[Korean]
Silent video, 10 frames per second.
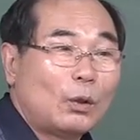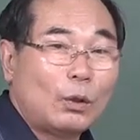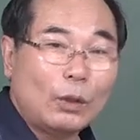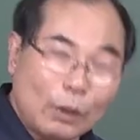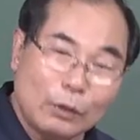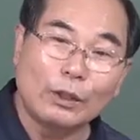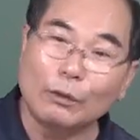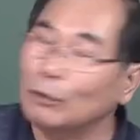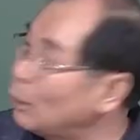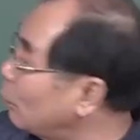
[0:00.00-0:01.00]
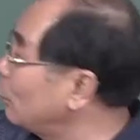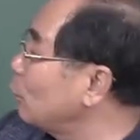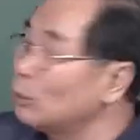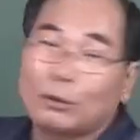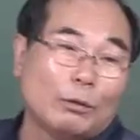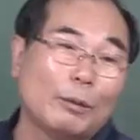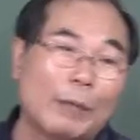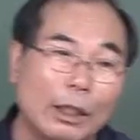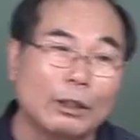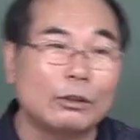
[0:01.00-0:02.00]
그러는데 왜 그걸 왜
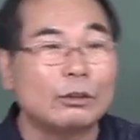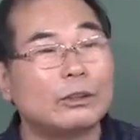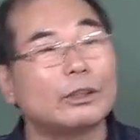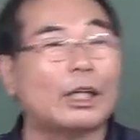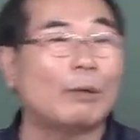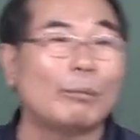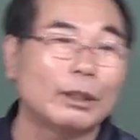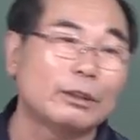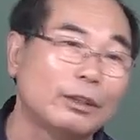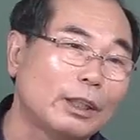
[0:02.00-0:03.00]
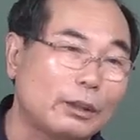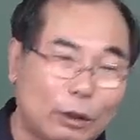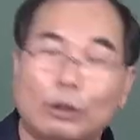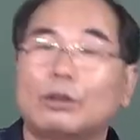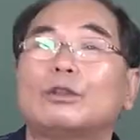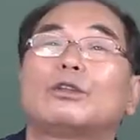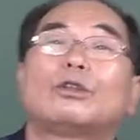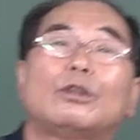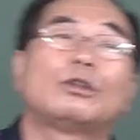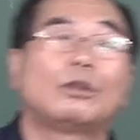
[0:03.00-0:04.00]
맹인들은 그렇게 안 봤는데
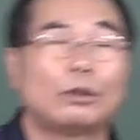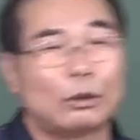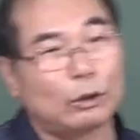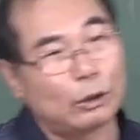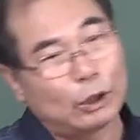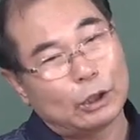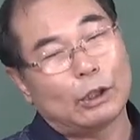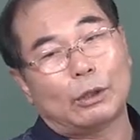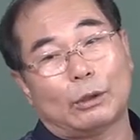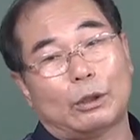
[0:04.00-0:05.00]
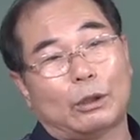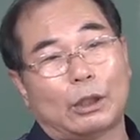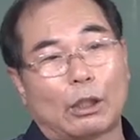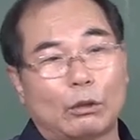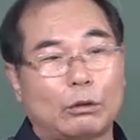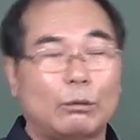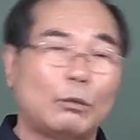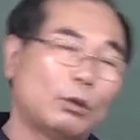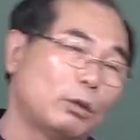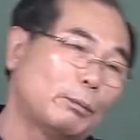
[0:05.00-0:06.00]
지가 당
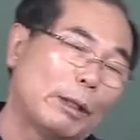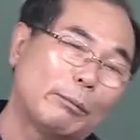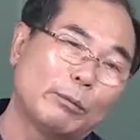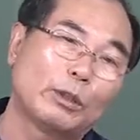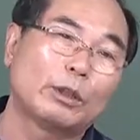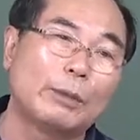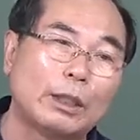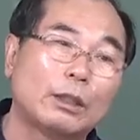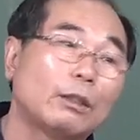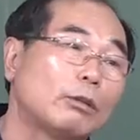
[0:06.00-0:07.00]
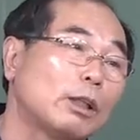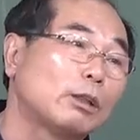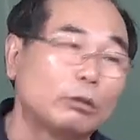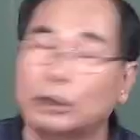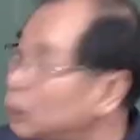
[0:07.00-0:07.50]
뭐 맹파명님 맺는다고 그래가지고